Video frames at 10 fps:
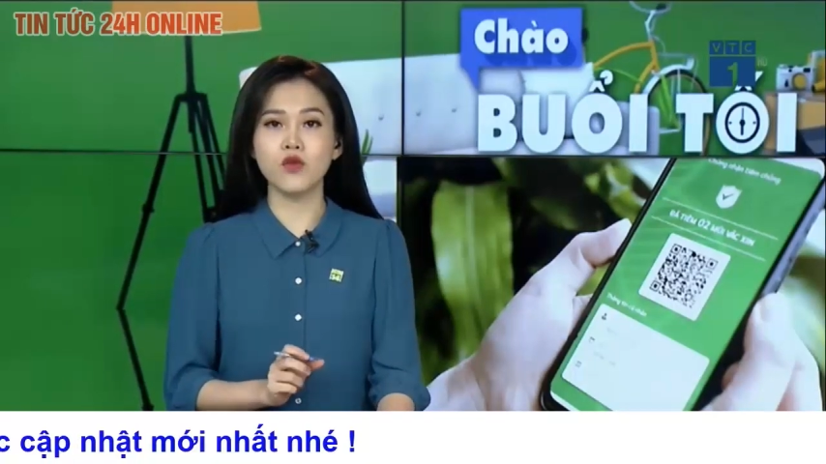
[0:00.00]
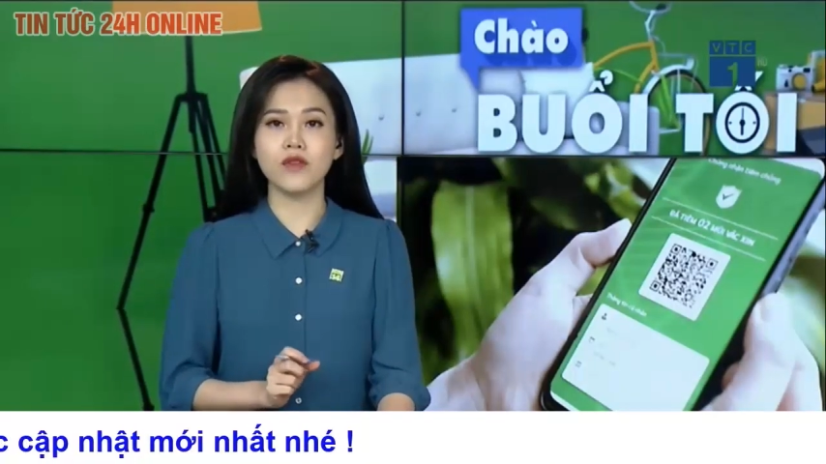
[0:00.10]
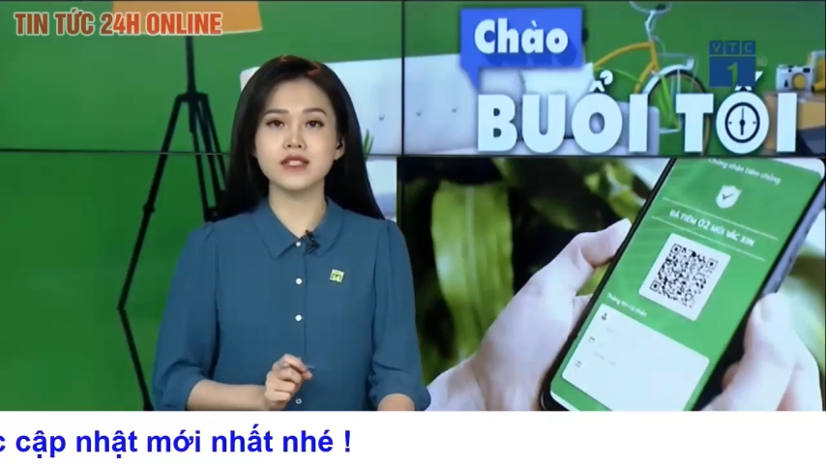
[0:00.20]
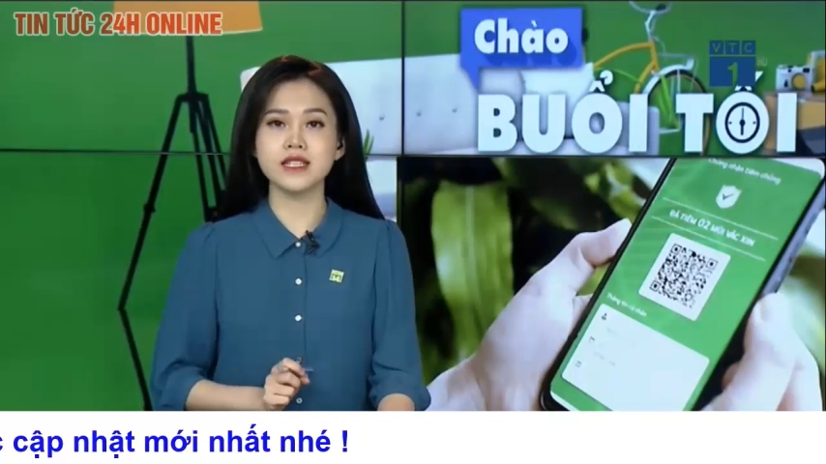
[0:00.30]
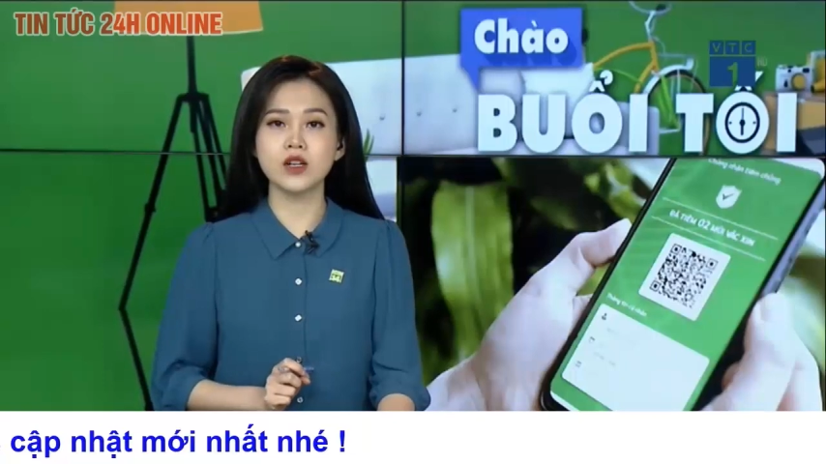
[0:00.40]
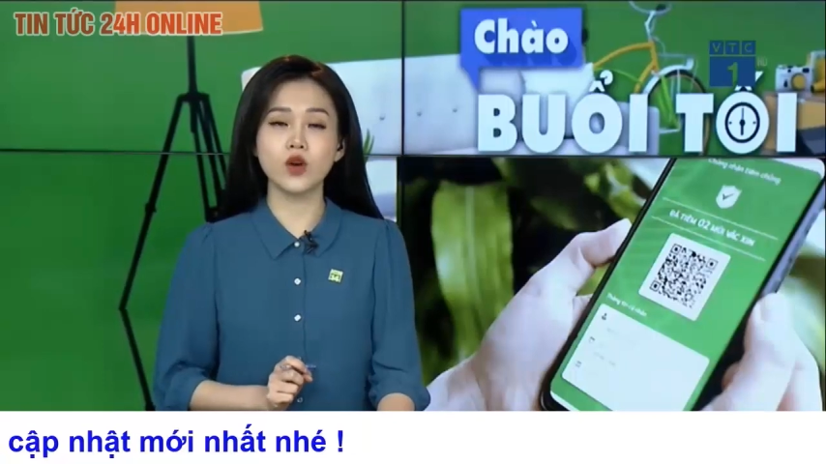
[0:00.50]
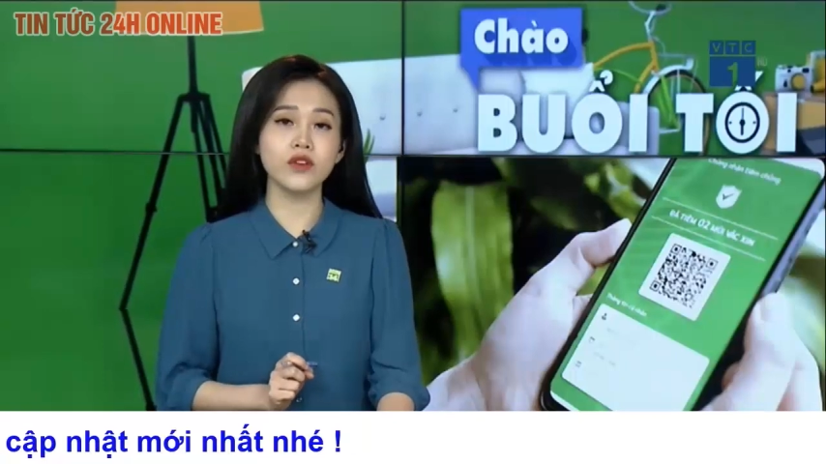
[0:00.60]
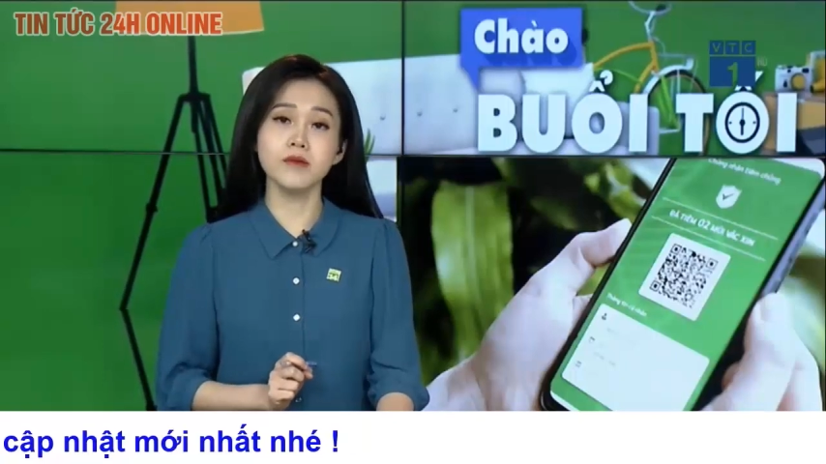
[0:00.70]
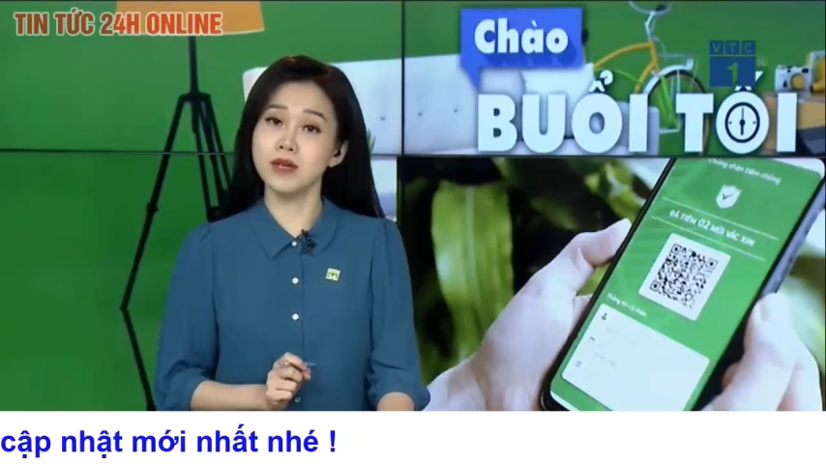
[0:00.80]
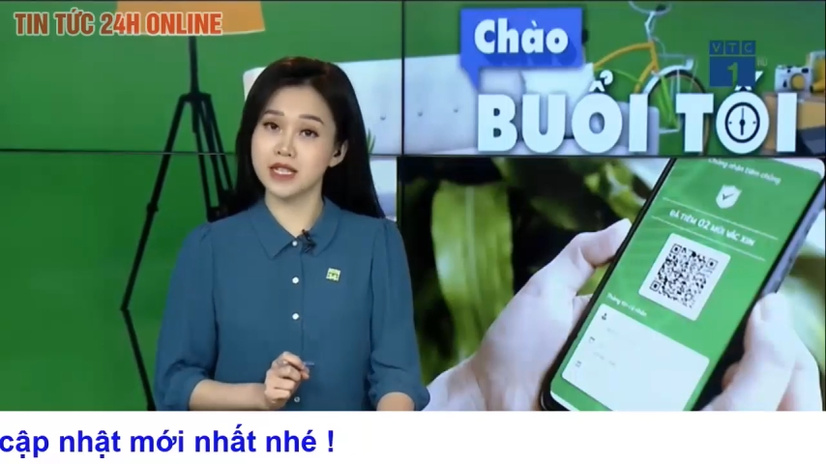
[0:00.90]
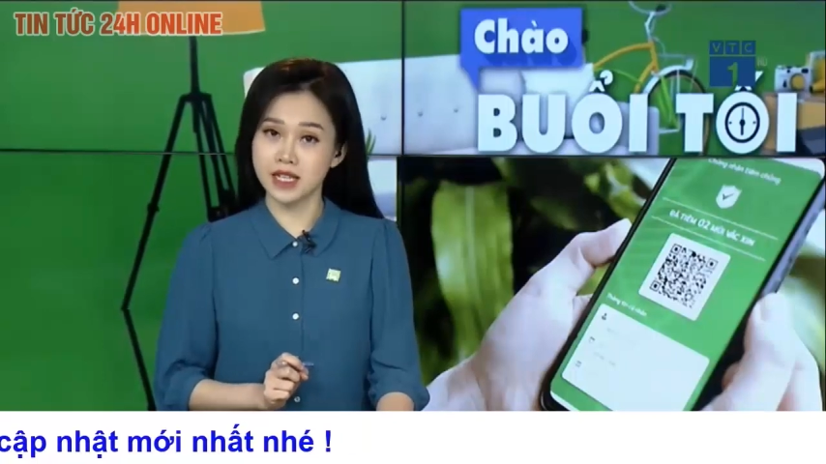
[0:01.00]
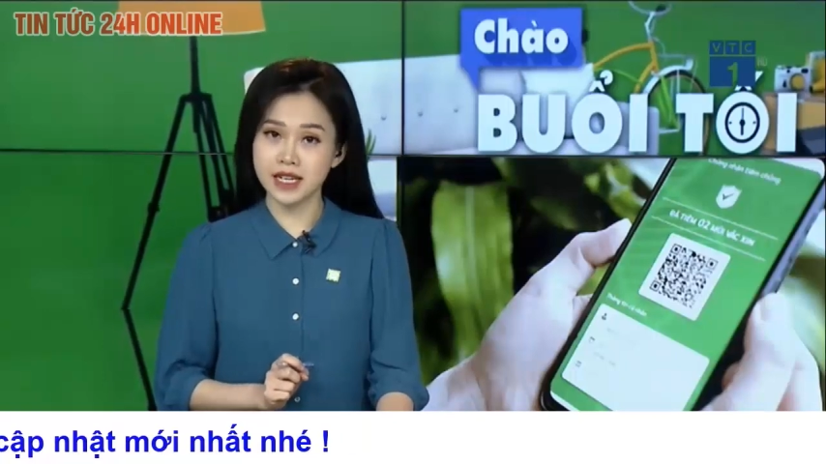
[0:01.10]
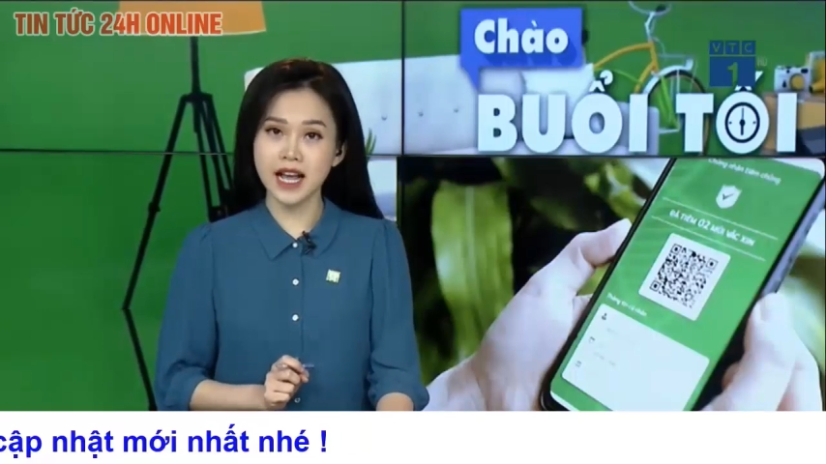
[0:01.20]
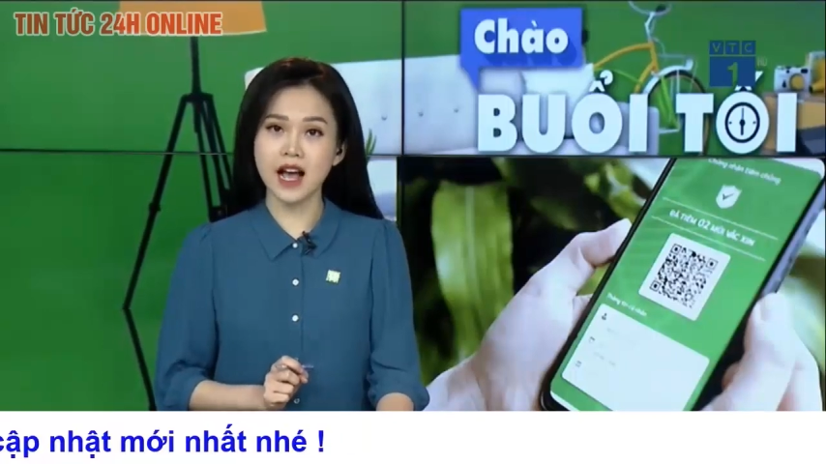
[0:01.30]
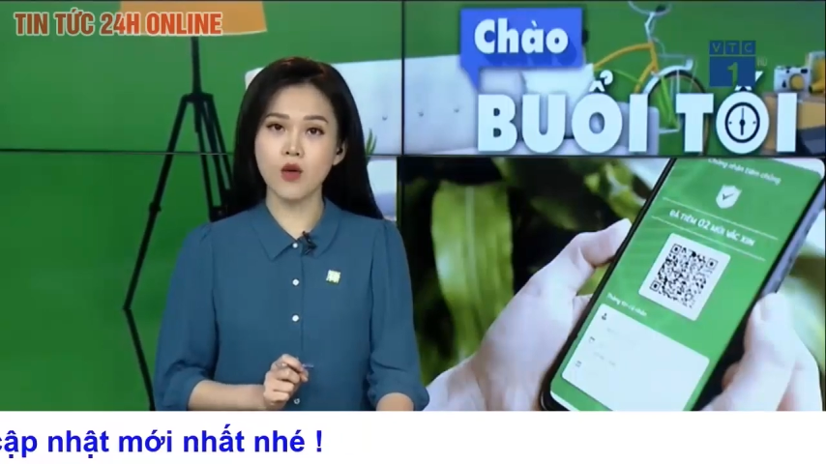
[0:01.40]
vaccine COVID-19
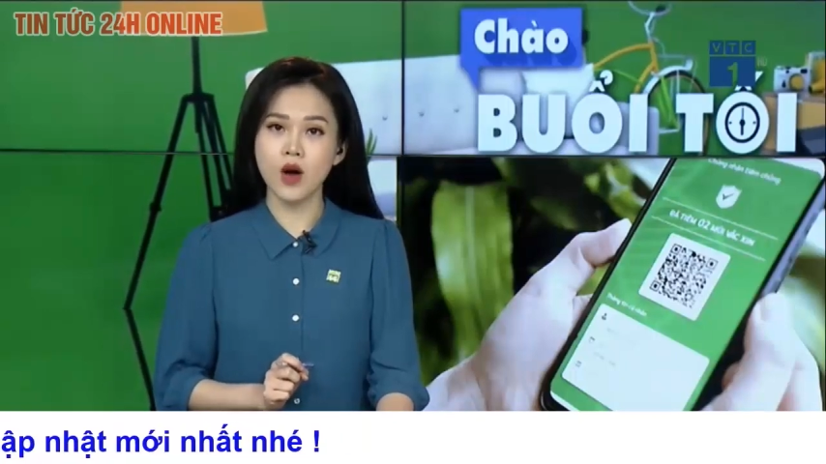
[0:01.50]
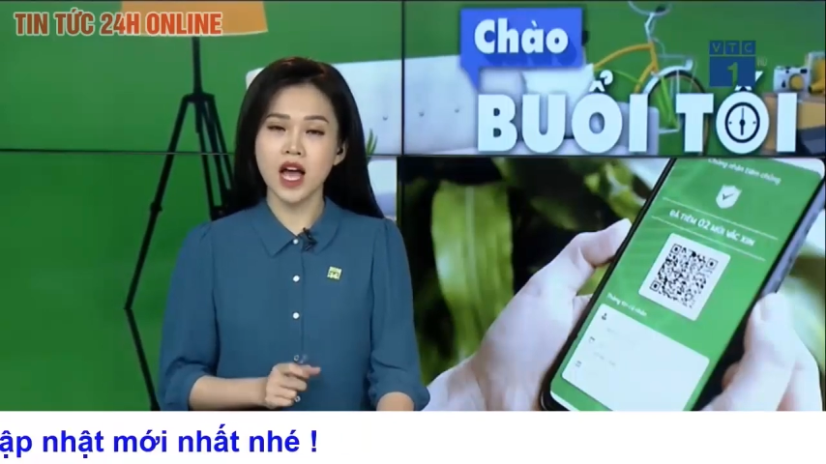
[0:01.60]
cao,